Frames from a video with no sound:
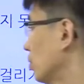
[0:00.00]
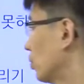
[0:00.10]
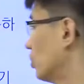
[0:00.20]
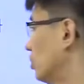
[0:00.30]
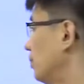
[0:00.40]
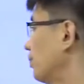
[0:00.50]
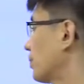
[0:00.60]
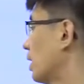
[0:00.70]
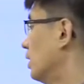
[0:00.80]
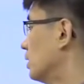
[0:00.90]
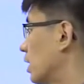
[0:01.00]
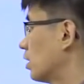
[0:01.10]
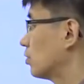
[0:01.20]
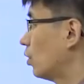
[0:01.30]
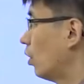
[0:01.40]
요거는 자
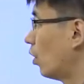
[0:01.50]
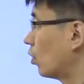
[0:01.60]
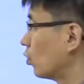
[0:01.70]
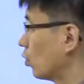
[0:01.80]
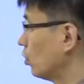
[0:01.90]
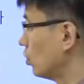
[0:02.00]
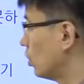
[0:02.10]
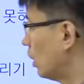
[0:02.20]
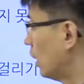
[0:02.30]
그래서 요거는